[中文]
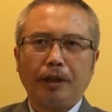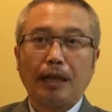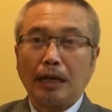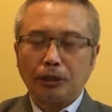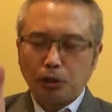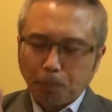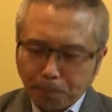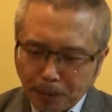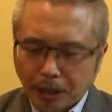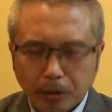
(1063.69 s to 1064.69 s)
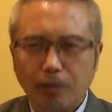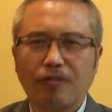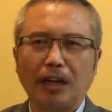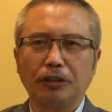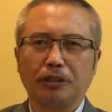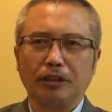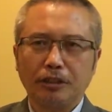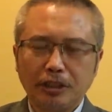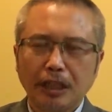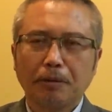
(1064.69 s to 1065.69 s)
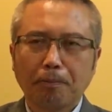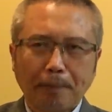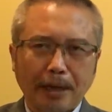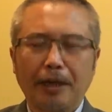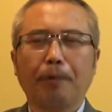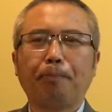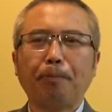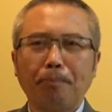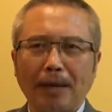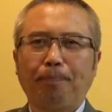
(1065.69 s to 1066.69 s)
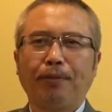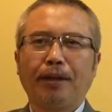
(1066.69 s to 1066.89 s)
那就不能够防止政变和兵变。